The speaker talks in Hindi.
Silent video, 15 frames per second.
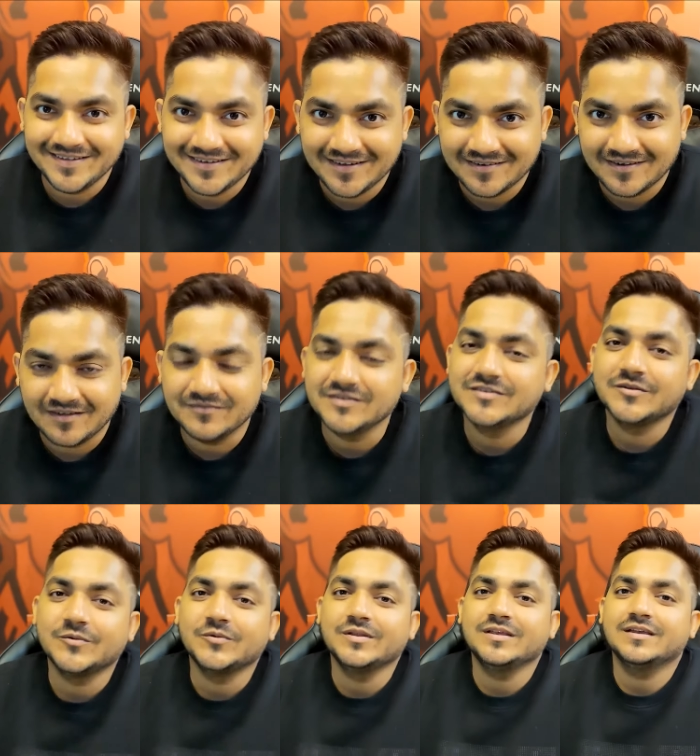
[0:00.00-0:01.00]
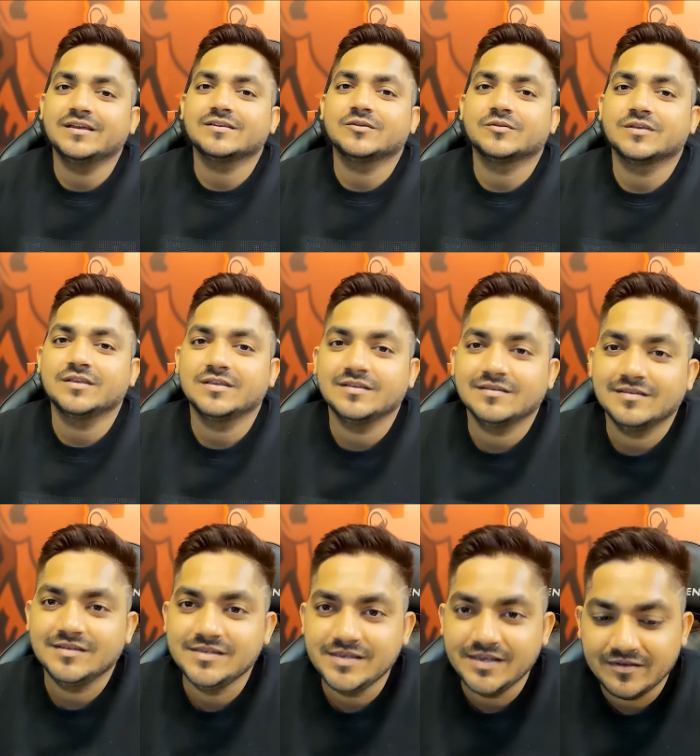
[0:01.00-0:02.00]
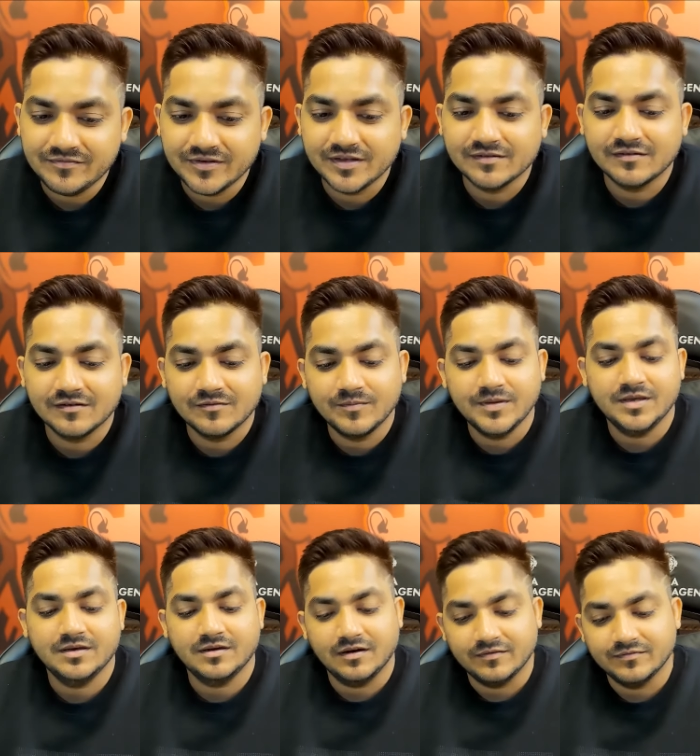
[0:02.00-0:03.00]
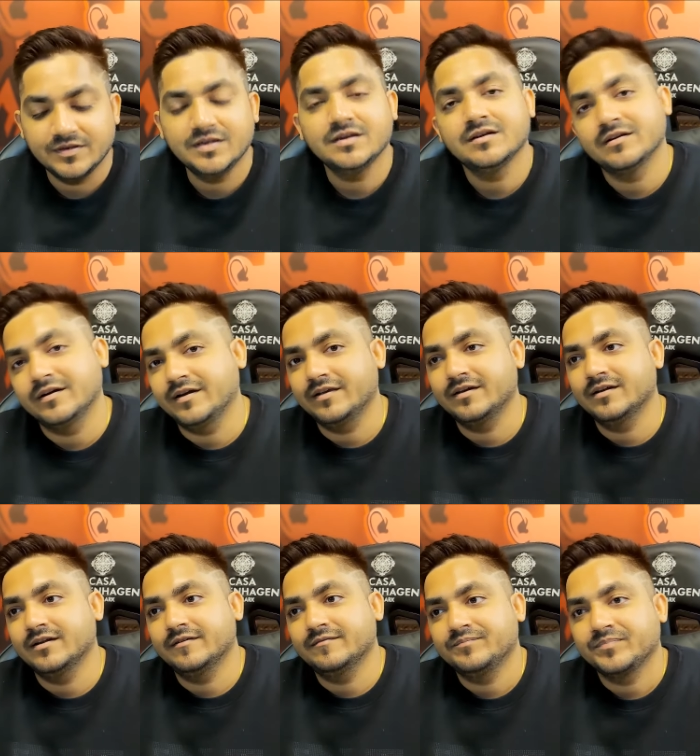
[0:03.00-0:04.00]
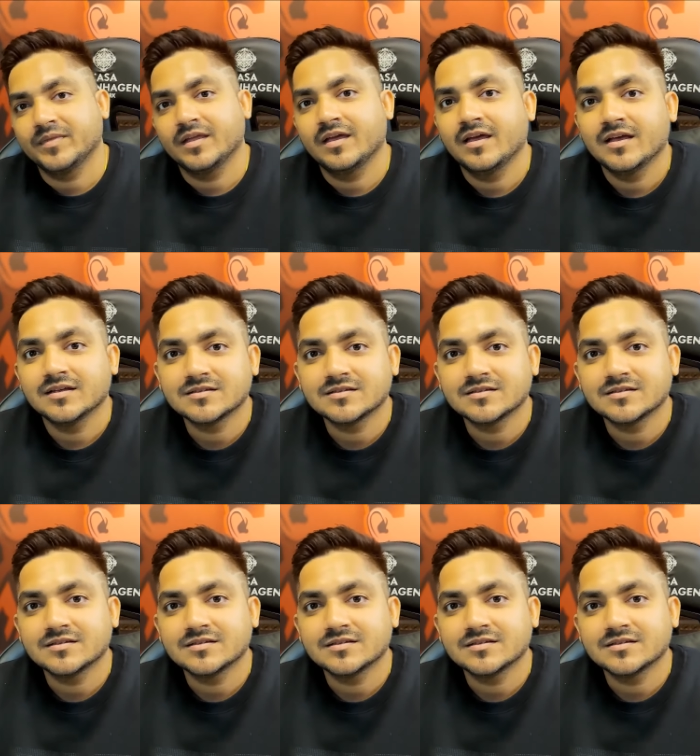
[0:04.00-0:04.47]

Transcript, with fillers: देना काफ़ी ज़रूरी है क्योंकि ये फेसेस भी काफ़ी क्रिटिकल है